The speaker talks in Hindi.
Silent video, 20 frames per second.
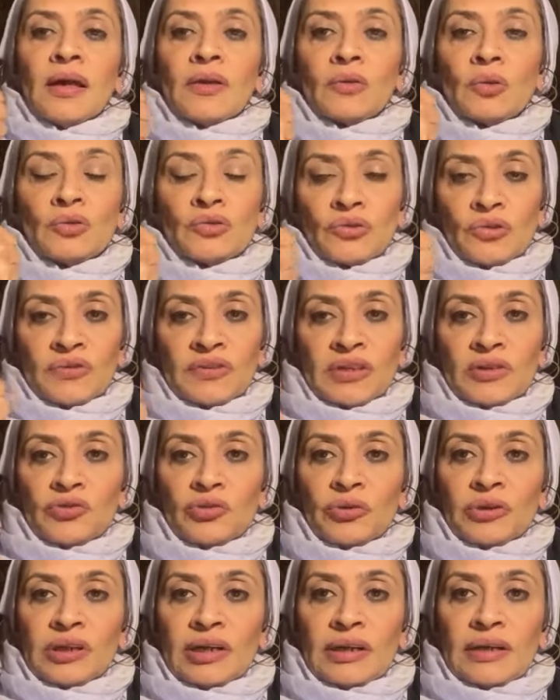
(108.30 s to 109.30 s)
दूसरों से
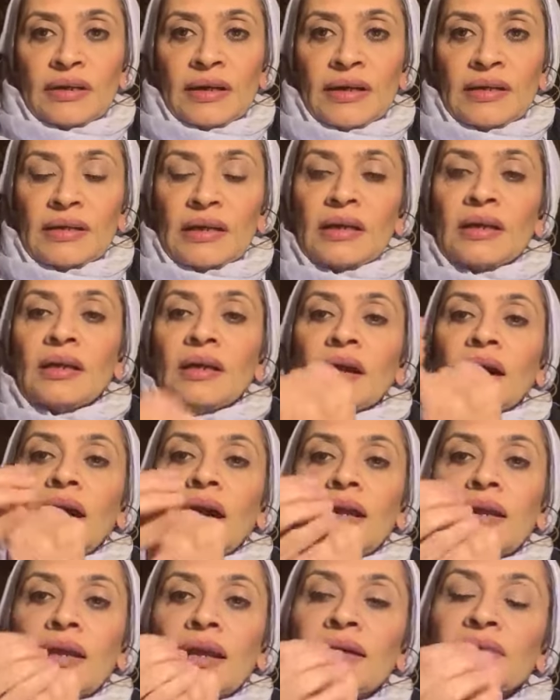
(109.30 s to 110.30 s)
जुड़ कर रहिए
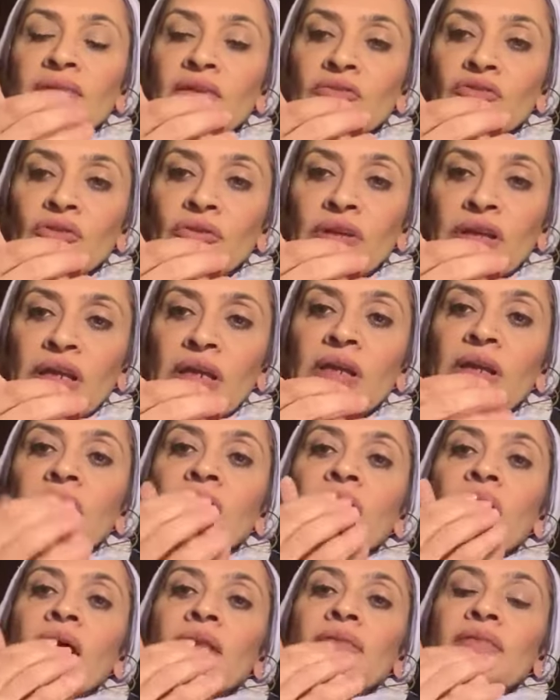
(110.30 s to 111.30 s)
अल्लाह से जुड़ें
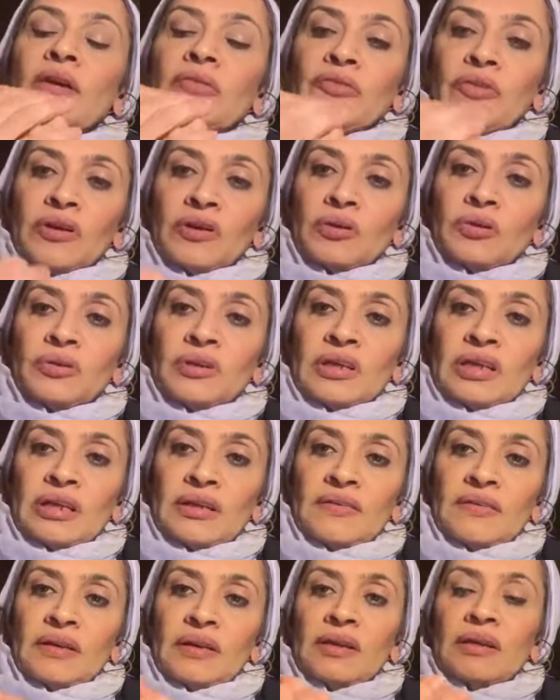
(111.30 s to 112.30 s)
तफक्र
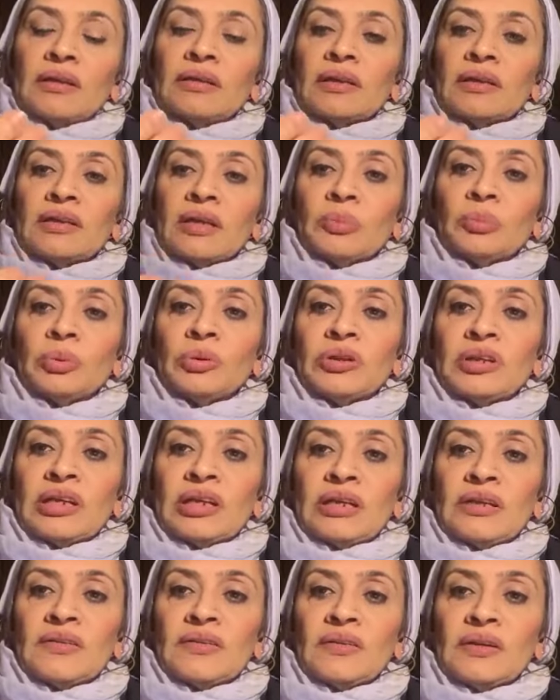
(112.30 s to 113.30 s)
कीजिए तदब्बर
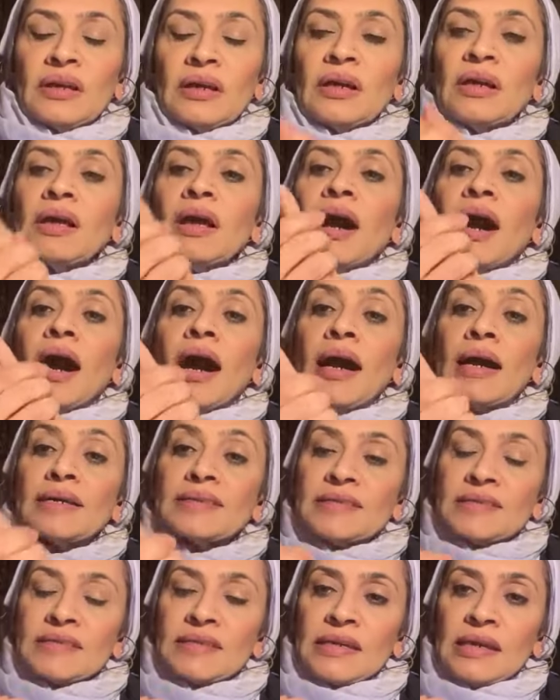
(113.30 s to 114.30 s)
कीजिए
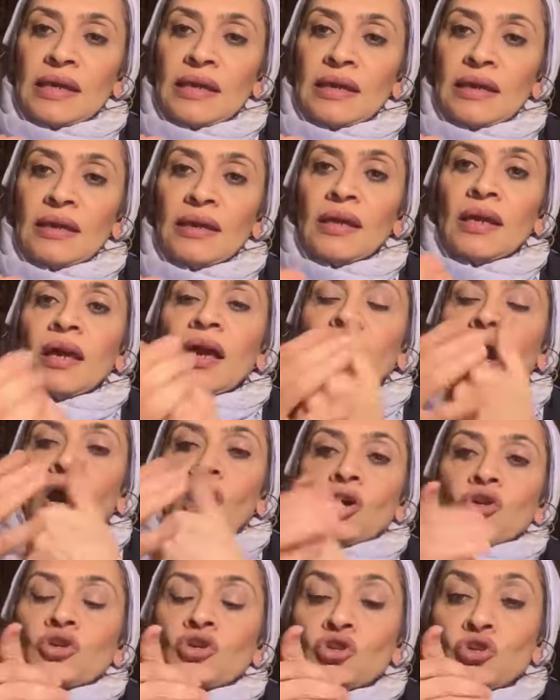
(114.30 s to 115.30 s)
हंसिए
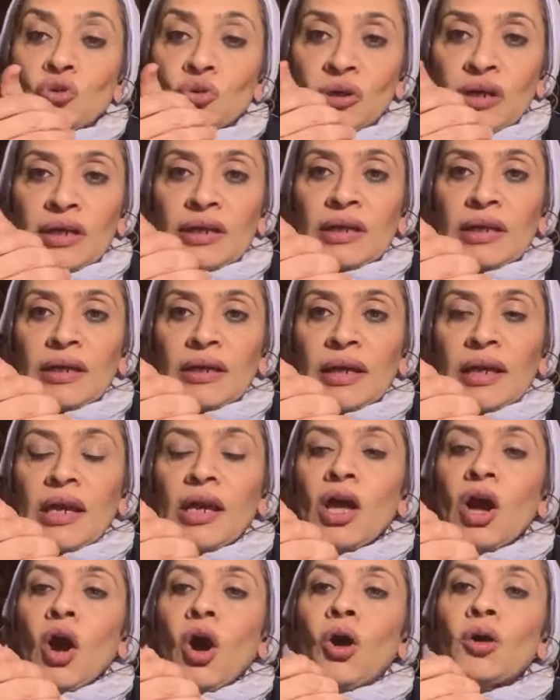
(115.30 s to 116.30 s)
शुक्र करें
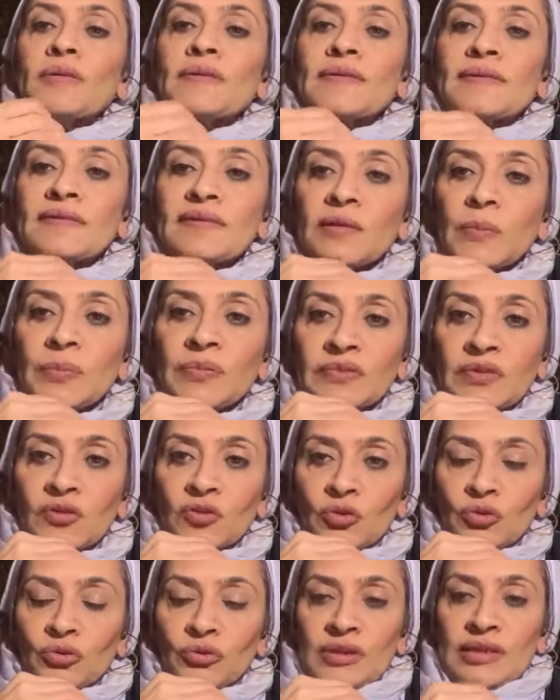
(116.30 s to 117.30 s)
और सबसे
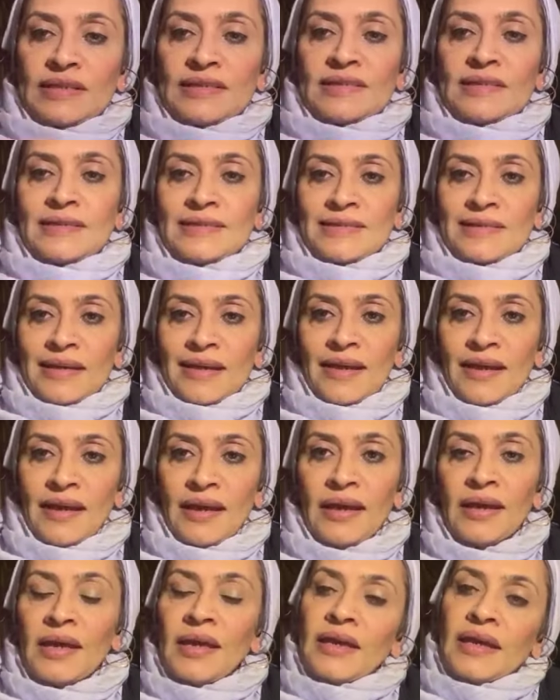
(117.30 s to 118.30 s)
ज़रूरी चीज़ ये है
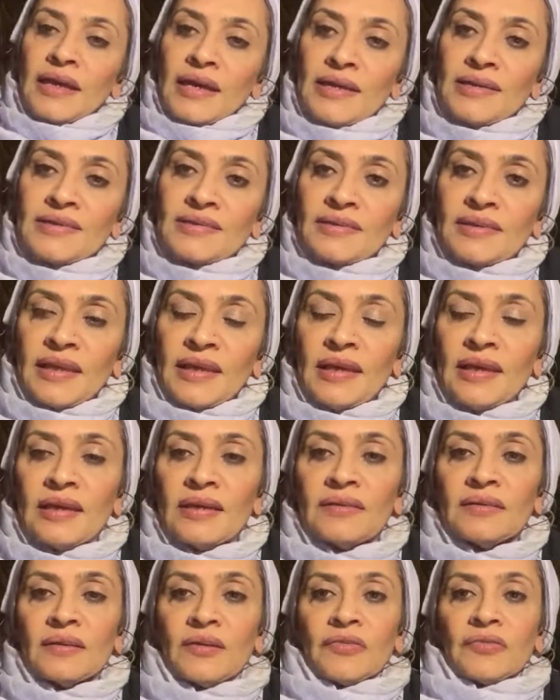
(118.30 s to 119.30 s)
कि इस
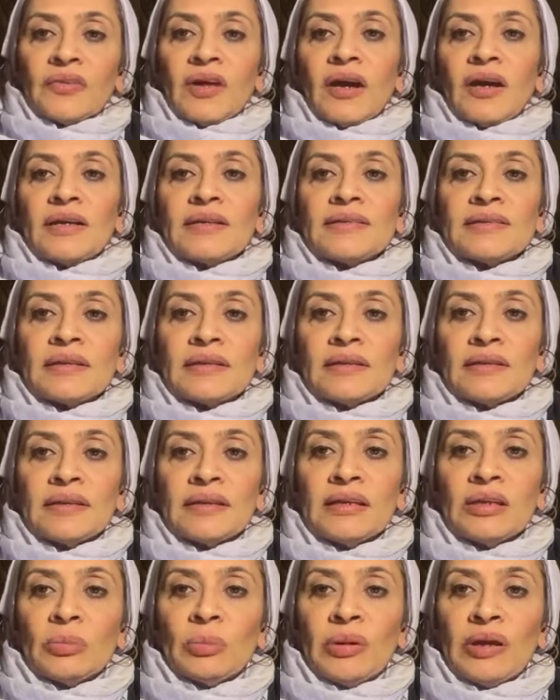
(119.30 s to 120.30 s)
तेज़ रफ्तार
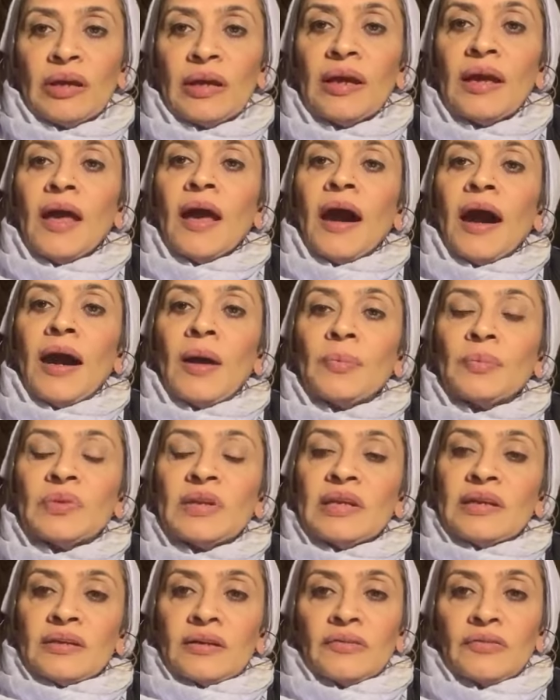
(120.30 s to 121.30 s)
ज़िंदगी में
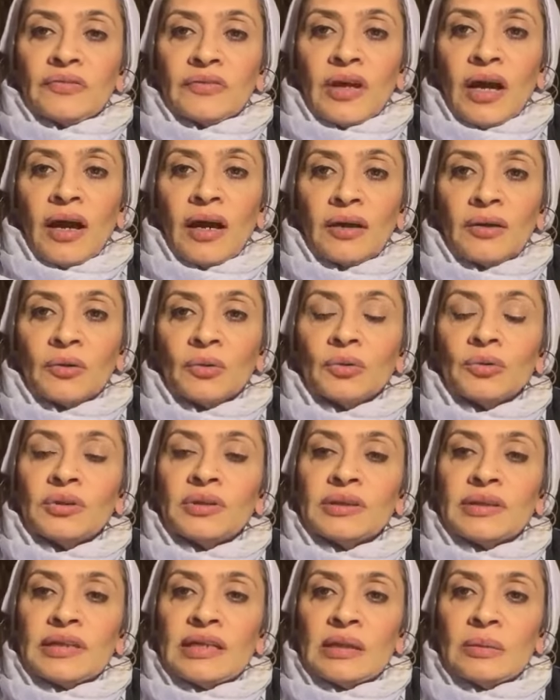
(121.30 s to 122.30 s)
अपनी रफ्तार को
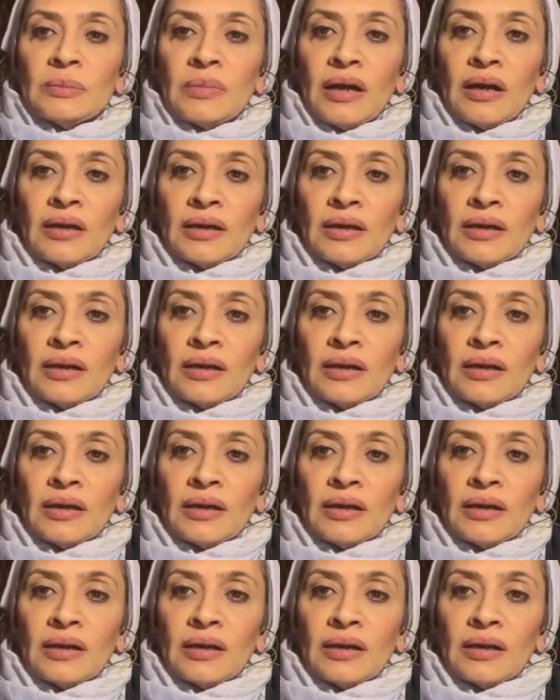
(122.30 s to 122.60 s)
धीमा